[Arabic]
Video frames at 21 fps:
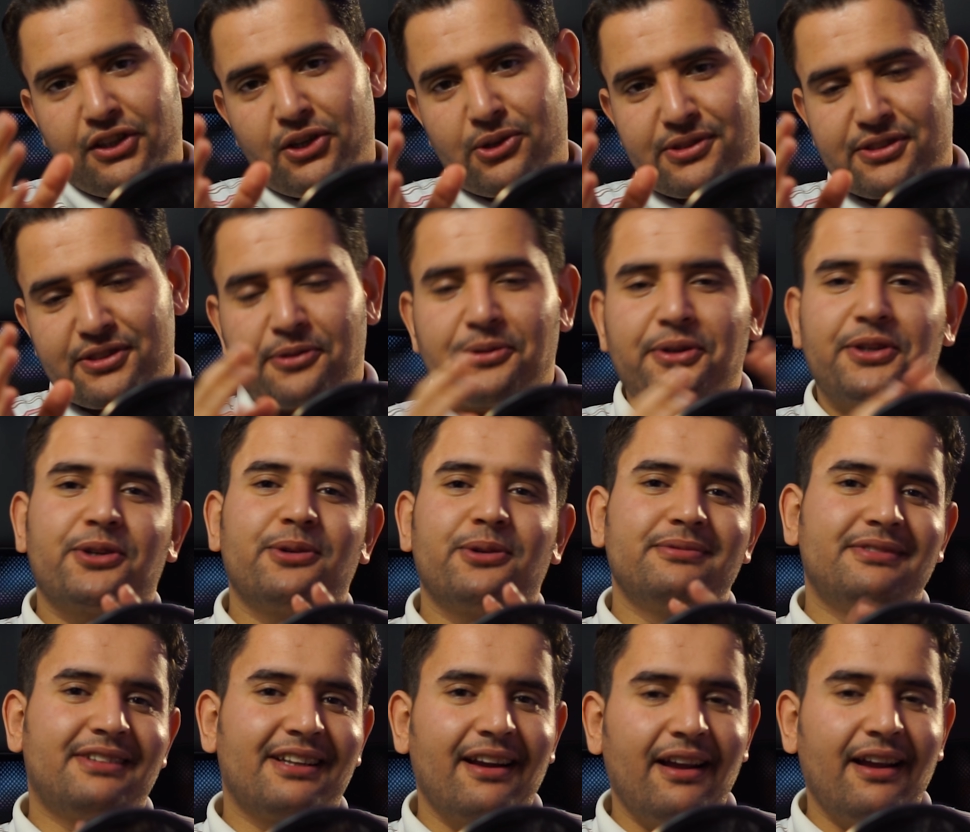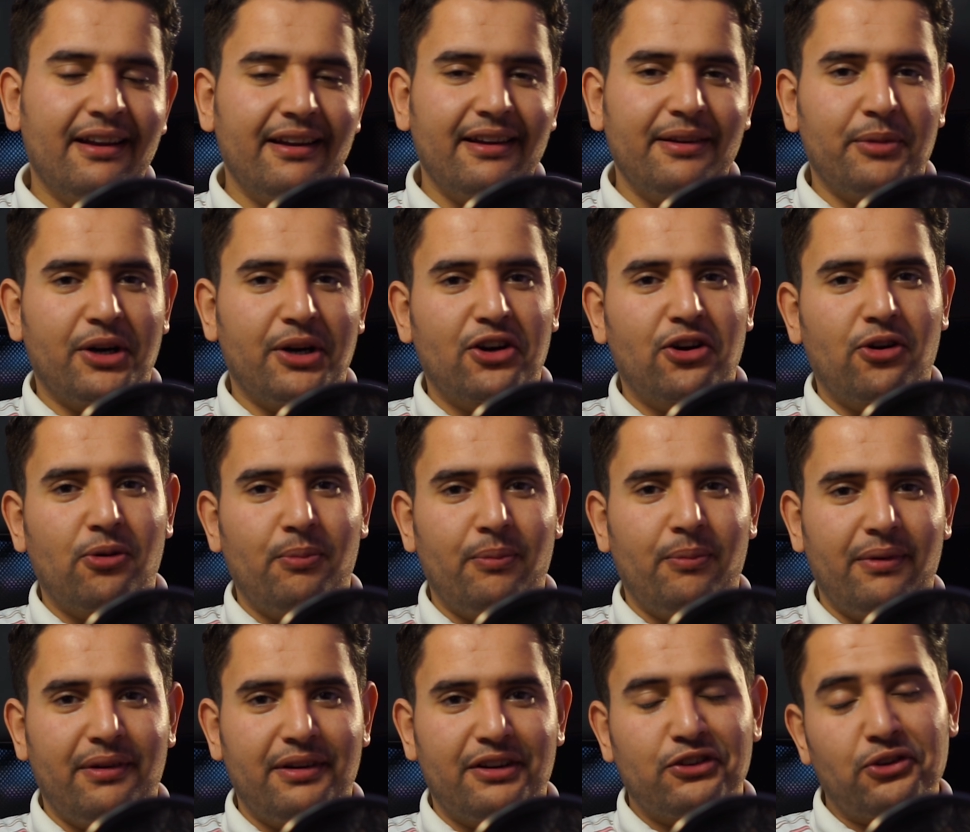يا السلام عليكم الدراري معكم
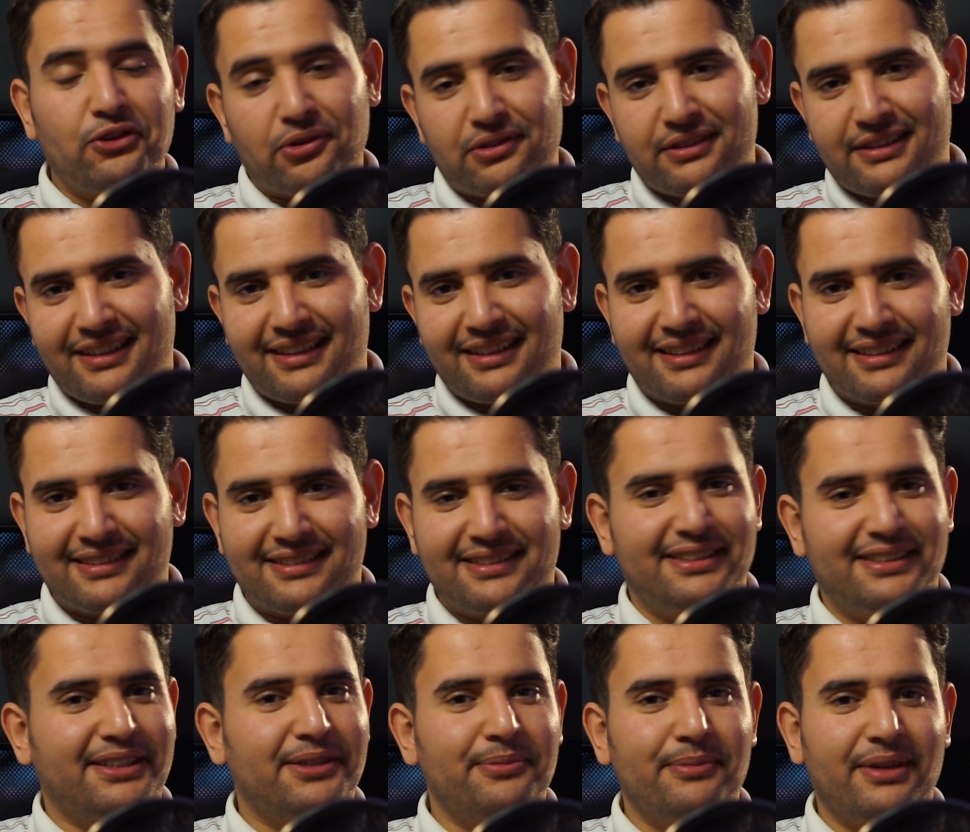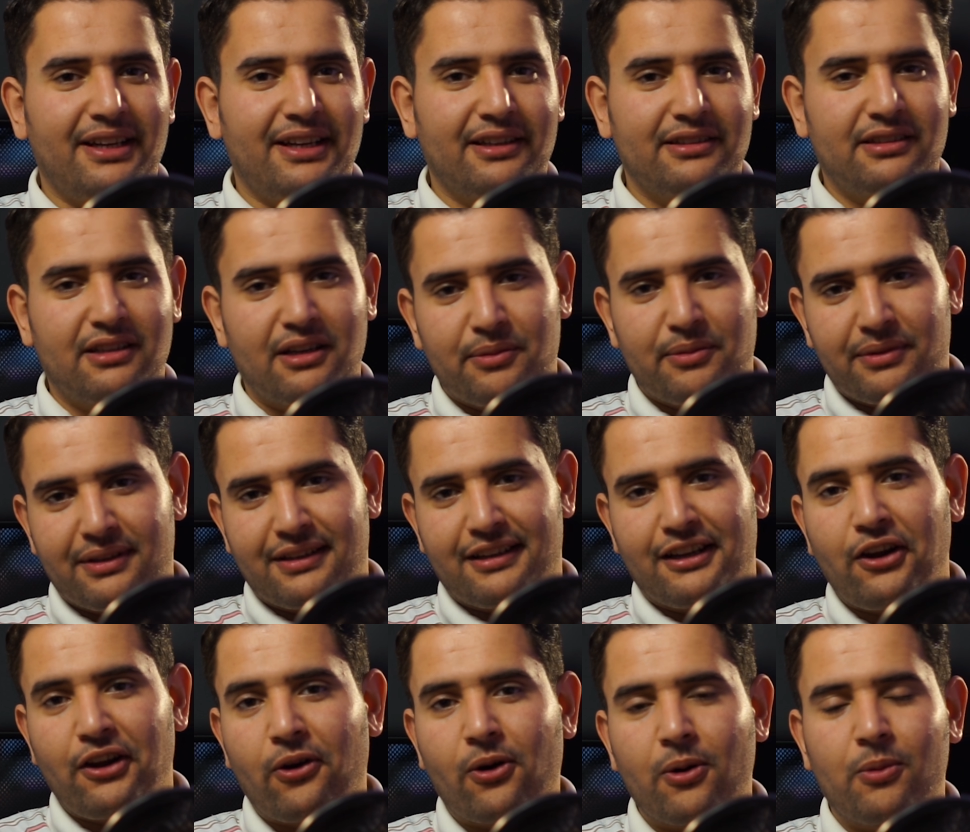نور الدين الخيسي كما العاده من
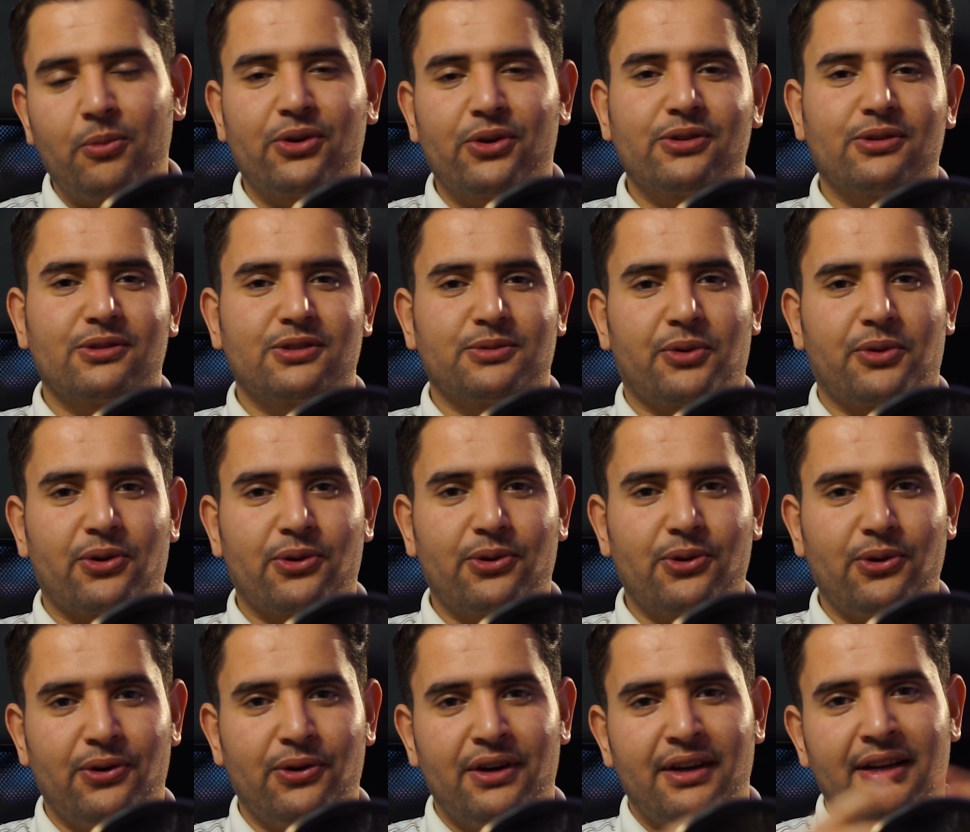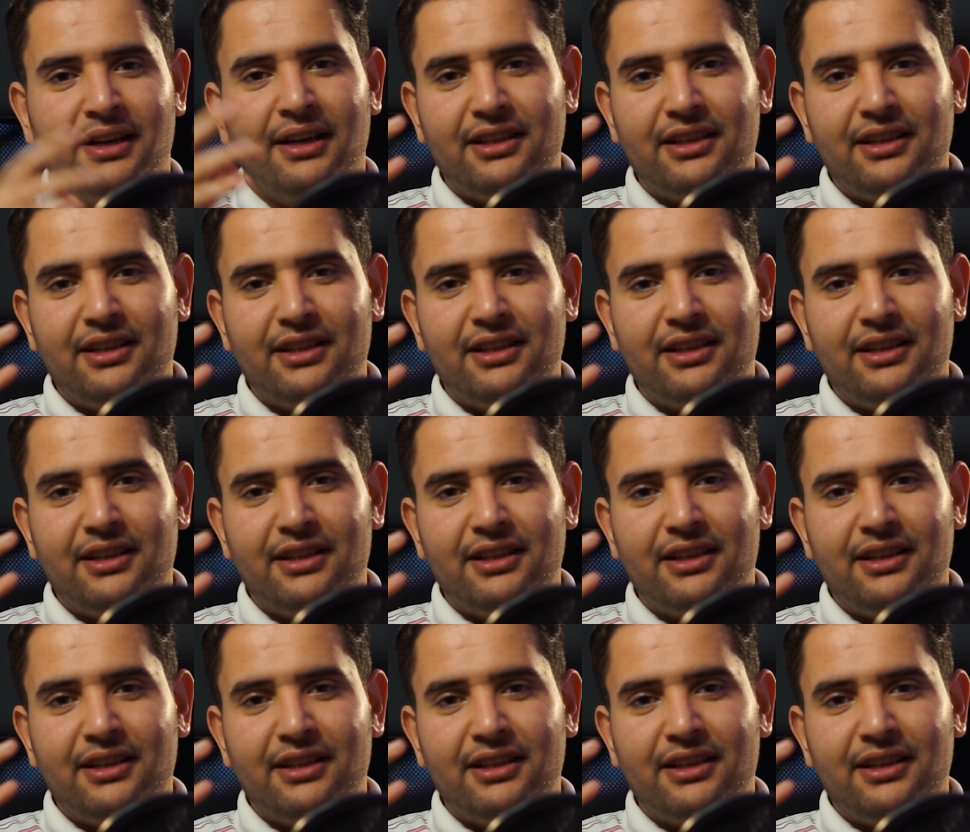ايكوموريوز مروكو